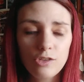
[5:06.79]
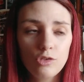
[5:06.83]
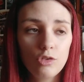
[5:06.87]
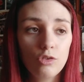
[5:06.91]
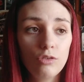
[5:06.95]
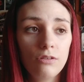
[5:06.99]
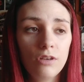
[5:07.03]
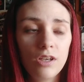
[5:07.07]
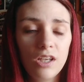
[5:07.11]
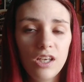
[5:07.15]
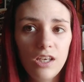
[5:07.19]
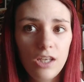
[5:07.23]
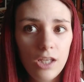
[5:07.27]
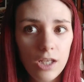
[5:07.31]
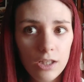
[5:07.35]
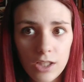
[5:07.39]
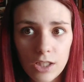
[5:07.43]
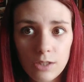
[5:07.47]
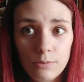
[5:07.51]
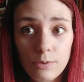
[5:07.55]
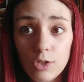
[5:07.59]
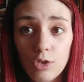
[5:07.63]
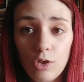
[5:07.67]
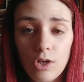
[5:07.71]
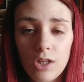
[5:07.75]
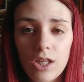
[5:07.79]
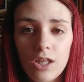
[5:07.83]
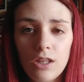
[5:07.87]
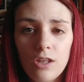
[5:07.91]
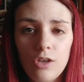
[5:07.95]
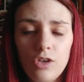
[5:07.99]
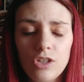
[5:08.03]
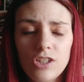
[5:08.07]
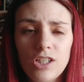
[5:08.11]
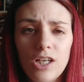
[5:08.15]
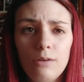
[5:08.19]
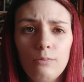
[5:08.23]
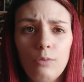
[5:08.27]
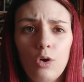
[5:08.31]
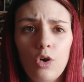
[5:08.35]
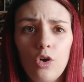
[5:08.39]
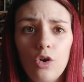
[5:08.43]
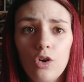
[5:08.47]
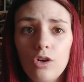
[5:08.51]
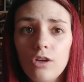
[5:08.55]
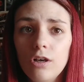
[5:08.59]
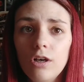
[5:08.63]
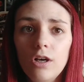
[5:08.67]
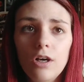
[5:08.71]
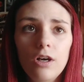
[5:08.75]
son 500 visualizaciones a lo
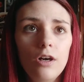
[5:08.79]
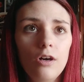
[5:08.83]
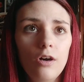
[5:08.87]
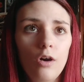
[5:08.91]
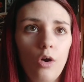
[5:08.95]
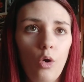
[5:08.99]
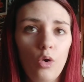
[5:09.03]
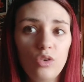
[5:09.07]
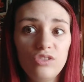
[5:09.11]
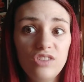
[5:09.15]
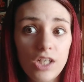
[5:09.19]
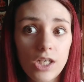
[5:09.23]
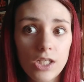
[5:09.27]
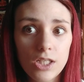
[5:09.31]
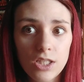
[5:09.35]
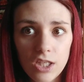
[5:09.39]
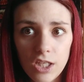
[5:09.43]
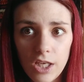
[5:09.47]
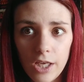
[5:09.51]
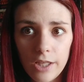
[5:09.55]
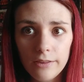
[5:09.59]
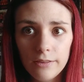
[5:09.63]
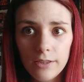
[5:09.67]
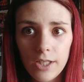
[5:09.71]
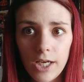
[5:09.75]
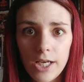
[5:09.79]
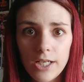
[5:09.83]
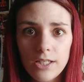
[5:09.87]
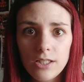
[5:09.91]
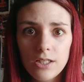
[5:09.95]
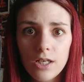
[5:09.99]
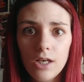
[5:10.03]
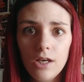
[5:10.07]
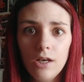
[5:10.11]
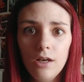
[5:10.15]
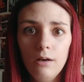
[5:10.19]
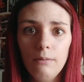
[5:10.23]
mejor o 300,